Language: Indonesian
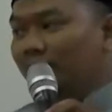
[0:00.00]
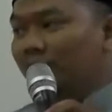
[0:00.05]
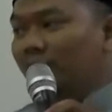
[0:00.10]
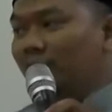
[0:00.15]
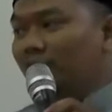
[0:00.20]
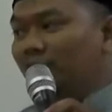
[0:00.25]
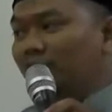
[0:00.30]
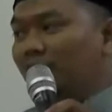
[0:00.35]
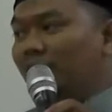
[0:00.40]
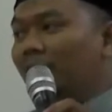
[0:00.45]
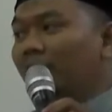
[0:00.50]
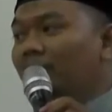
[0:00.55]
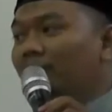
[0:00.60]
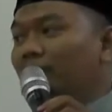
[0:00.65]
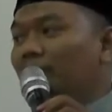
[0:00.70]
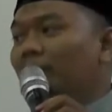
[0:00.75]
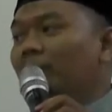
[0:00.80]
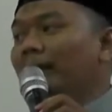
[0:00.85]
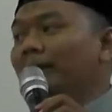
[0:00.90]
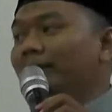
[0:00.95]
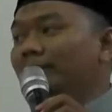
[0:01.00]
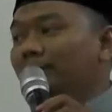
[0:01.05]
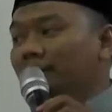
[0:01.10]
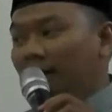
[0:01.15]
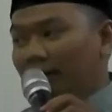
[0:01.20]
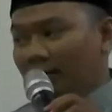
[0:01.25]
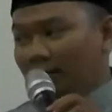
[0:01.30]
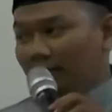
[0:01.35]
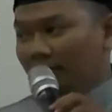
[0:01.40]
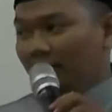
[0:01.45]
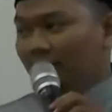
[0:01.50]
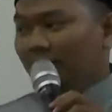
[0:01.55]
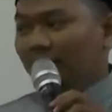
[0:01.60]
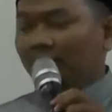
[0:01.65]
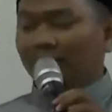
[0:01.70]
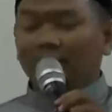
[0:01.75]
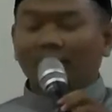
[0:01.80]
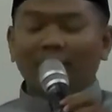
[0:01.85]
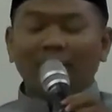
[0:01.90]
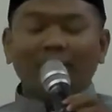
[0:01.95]
Jadi hijrahnya panjang,
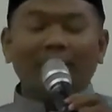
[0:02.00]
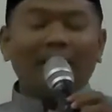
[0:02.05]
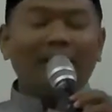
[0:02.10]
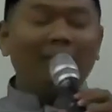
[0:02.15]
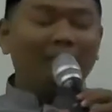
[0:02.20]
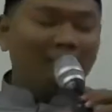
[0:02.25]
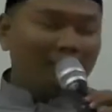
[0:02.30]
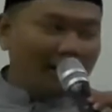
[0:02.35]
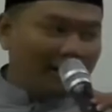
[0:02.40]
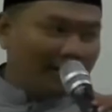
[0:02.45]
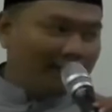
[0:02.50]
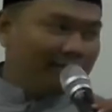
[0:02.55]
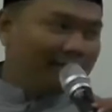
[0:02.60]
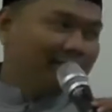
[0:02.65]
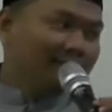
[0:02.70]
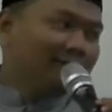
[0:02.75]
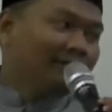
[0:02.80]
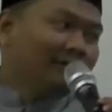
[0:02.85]
lama.